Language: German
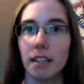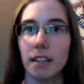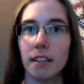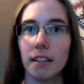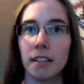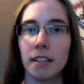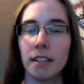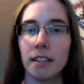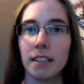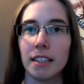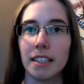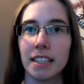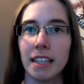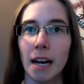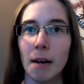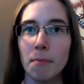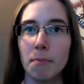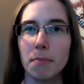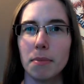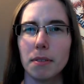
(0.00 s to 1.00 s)
Äh, ich
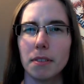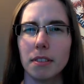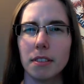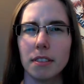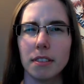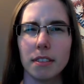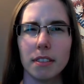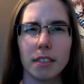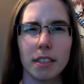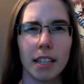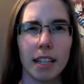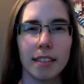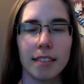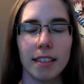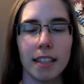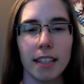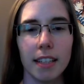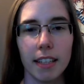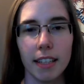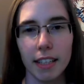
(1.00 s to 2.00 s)
habe
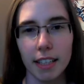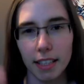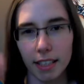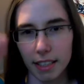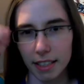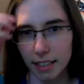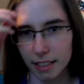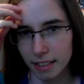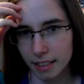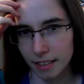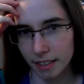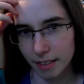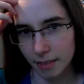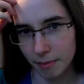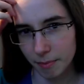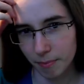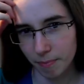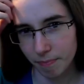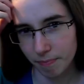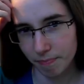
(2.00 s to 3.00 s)
tatsächlich
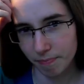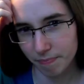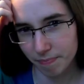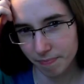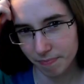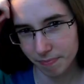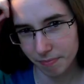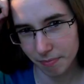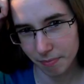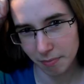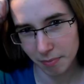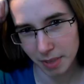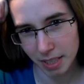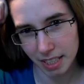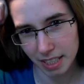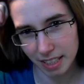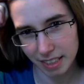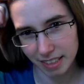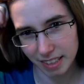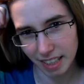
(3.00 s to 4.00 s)
ähm,
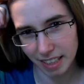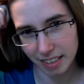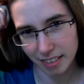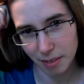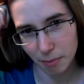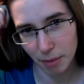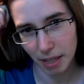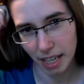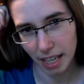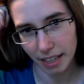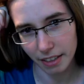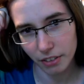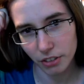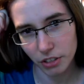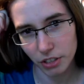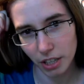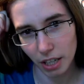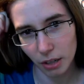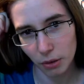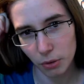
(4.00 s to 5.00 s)
mir das Ganze mal
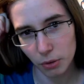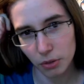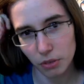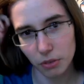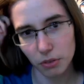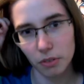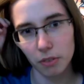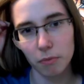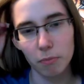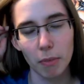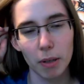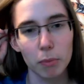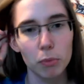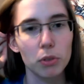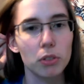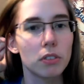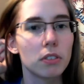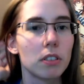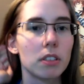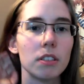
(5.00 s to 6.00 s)
angeschaut und man
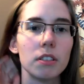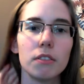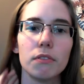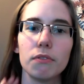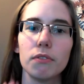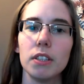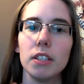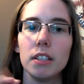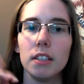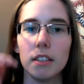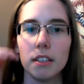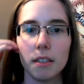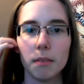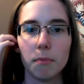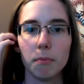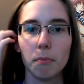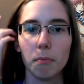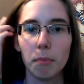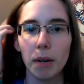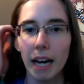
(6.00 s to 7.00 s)
muss irgendwie
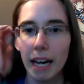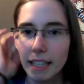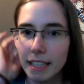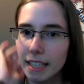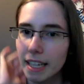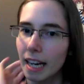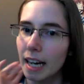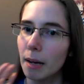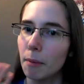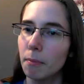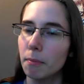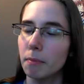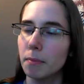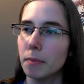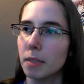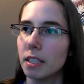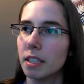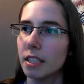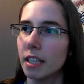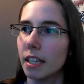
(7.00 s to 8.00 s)
ähm, ein paar Angaben
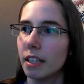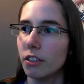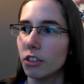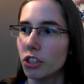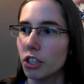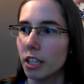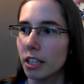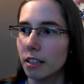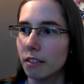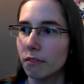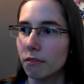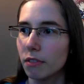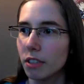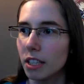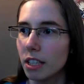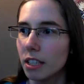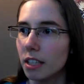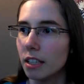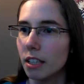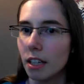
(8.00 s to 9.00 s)
äh, dahin schicken,
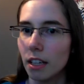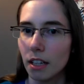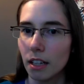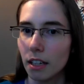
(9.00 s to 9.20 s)
wie